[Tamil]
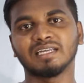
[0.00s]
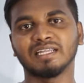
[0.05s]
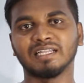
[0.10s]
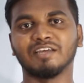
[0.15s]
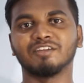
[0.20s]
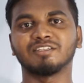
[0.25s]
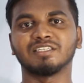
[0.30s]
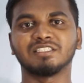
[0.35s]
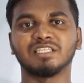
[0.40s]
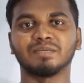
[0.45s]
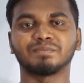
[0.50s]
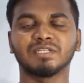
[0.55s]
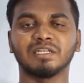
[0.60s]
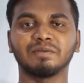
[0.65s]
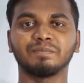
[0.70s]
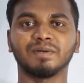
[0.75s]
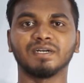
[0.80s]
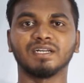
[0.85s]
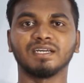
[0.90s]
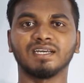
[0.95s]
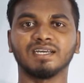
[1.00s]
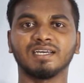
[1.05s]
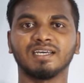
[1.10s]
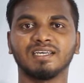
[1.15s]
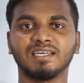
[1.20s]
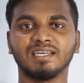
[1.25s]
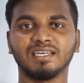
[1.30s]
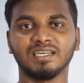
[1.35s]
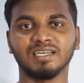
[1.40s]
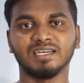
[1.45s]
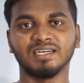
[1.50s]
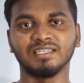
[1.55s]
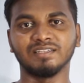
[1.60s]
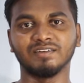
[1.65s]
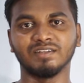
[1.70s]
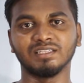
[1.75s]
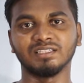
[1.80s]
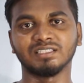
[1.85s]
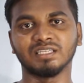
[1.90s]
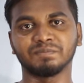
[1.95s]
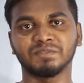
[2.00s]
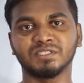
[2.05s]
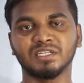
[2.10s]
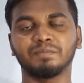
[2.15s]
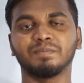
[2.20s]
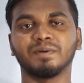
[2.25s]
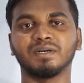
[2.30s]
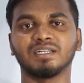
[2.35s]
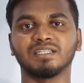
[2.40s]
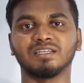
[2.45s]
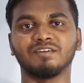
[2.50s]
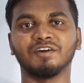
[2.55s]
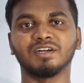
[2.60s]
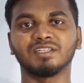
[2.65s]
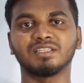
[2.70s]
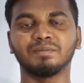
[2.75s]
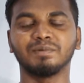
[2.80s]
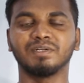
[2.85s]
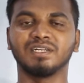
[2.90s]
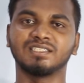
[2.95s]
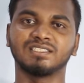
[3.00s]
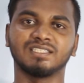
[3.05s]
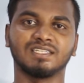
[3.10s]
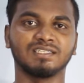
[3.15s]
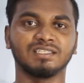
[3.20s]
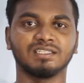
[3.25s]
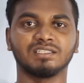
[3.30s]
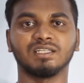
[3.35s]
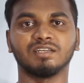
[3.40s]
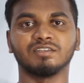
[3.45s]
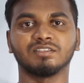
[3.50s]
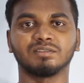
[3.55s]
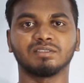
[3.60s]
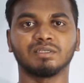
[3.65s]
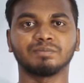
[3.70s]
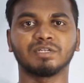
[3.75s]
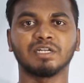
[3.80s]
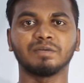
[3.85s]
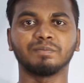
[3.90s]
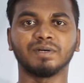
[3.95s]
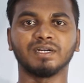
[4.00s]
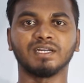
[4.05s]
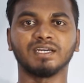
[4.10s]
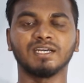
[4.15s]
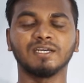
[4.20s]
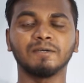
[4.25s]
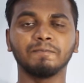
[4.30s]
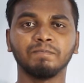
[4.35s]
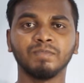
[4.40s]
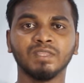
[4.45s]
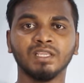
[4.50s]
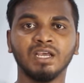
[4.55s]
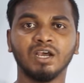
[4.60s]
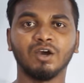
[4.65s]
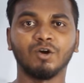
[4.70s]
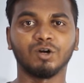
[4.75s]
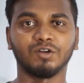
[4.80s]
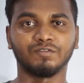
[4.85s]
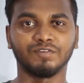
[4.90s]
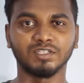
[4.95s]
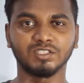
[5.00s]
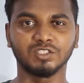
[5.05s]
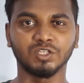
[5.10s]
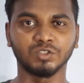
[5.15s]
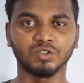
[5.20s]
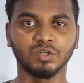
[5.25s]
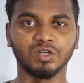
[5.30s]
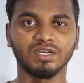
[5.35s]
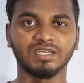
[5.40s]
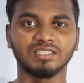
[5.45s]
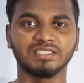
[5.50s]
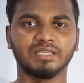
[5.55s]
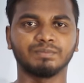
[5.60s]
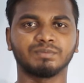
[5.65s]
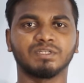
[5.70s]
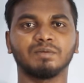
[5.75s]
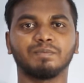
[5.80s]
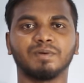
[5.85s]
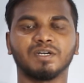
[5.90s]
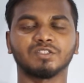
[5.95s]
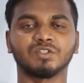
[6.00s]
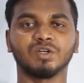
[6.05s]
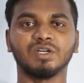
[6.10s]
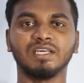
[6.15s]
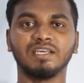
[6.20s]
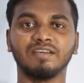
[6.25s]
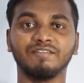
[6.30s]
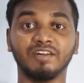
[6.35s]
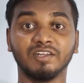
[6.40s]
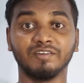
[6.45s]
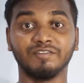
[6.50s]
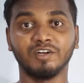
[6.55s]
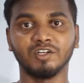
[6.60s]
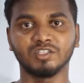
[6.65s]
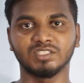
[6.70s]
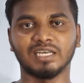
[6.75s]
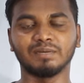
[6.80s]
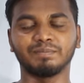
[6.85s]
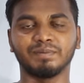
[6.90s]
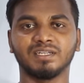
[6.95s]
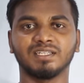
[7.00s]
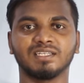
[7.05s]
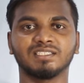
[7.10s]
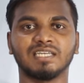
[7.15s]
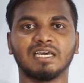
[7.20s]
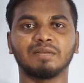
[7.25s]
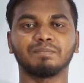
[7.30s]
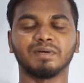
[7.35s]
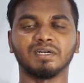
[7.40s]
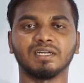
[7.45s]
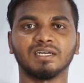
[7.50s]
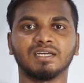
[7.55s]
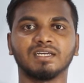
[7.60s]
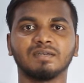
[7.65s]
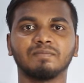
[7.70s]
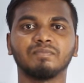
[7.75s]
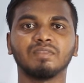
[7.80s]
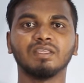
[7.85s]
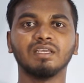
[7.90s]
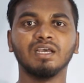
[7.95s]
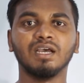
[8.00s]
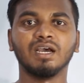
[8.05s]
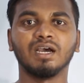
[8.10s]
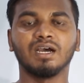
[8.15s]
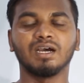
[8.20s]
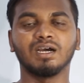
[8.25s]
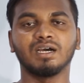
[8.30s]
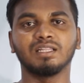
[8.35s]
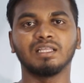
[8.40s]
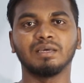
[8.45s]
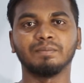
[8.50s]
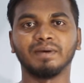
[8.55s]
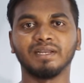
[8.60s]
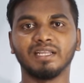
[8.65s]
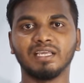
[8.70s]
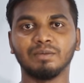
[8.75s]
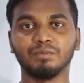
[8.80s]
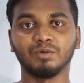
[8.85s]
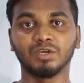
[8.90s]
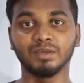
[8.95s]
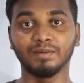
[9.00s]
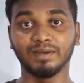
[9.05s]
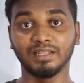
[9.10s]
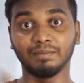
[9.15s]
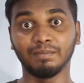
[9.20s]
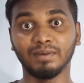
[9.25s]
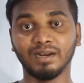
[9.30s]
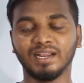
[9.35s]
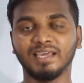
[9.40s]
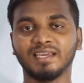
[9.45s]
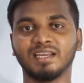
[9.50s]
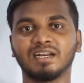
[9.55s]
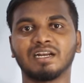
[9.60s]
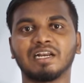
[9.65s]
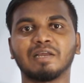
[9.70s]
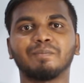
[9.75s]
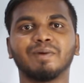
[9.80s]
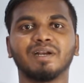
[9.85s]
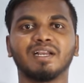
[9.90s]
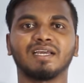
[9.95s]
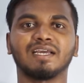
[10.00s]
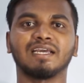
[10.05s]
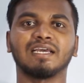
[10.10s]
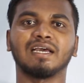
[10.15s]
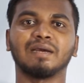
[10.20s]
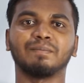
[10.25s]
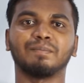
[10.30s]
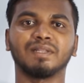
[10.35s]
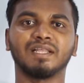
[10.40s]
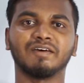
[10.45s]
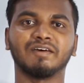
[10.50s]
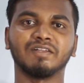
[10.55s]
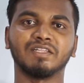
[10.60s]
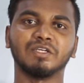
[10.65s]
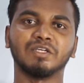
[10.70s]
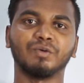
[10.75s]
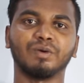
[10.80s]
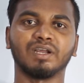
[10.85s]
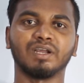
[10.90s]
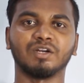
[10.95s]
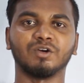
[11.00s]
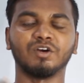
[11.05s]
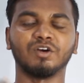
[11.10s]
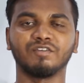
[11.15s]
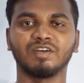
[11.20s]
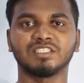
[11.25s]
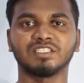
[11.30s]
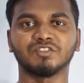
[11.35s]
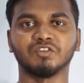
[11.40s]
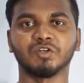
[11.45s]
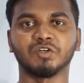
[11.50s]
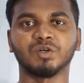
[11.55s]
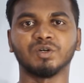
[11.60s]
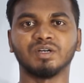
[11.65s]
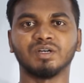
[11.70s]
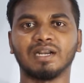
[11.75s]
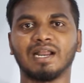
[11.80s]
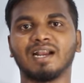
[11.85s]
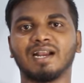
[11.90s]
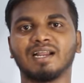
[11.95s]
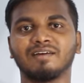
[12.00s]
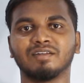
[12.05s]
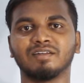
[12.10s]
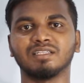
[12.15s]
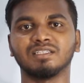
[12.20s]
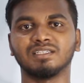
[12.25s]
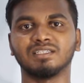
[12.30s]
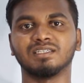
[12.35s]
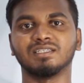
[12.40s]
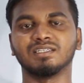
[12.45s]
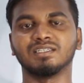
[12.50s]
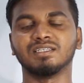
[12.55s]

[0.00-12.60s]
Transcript: தயவுசெய்து சப்ஸ்கிரைப் பண்ணுங்கள் இது வந்து சப்ஸ்கிரைப் பண்ணுறதுக்கு வருத்த அப்படின்னு இருந்துச்சுன்னா தயவுசெய்து சப்ஸ்கிரைப் பண்ணுங்கள் உங்கள் ஃப்ரெண்ட்ஸ்க்கும் சொல்லுங்கள் சப்ஸ்கிரைப் பண்ண சொல்லி வீடியோ ஷேர் பண்ணுறதா ஷேர் பண்ணுங்கள் அதே மாதிரி முக்கியமாக அந்த பெல் ஐக்கன் கிளிக் பண்ணுங்கள் அப்போ தான் வந்து உங்களுக்கு நோட்டிஃபிகேஷன் வரும் நானாக வந்து